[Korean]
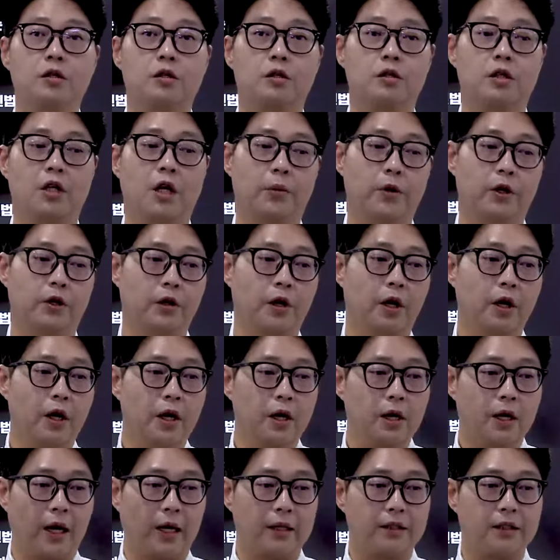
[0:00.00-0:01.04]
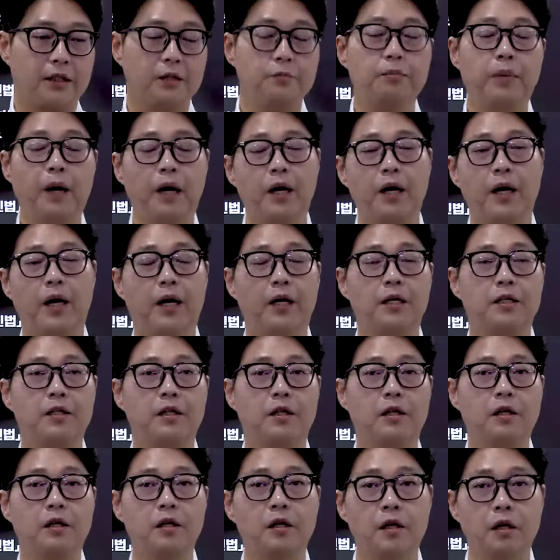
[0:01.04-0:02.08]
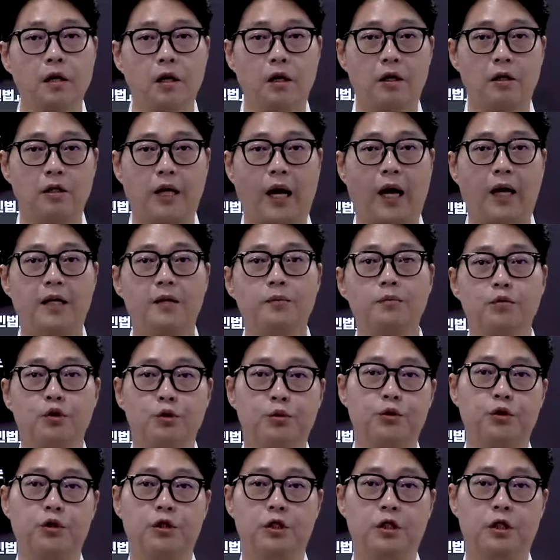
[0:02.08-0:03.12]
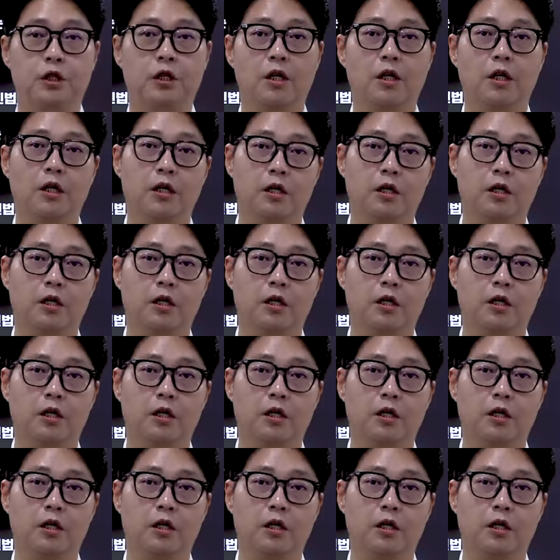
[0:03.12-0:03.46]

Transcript: 그렇다면 같은 판례에서 어, 다른 부분들,